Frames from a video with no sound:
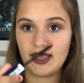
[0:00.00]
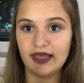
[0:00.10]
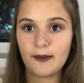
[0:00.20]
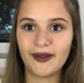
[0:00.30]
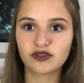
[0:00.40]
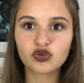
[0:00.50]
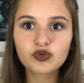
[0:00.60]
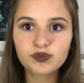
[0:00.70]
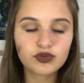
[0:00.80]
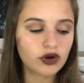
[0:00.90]
il n'y a pas de
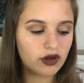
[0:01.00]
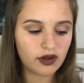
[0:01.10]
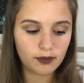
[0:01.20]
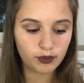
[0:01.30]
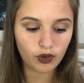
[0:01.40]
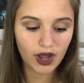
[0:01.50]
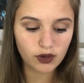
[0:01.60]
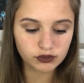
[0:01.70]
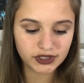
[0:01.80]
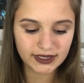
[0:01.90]
truc euh, pour,
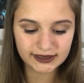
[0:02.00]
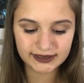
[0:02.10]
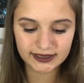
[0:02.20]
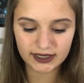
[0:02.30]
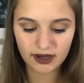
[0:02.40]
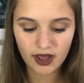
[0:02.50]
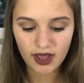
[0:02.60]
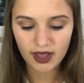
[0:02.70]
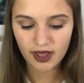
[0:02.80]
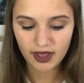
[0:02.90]
allonger les cils
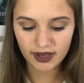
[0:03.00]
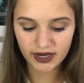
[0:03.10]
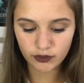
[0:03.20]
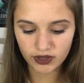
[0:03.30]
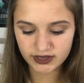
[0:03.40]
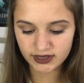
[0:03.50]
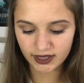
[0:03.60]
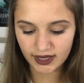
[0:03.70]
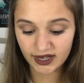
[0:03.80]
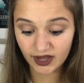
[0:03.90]
et les noircir
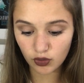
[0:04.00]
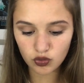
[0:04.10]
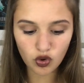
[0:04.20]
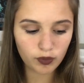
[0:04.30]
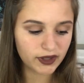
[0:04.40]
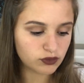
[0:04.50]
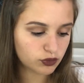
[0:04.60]
et les recourber.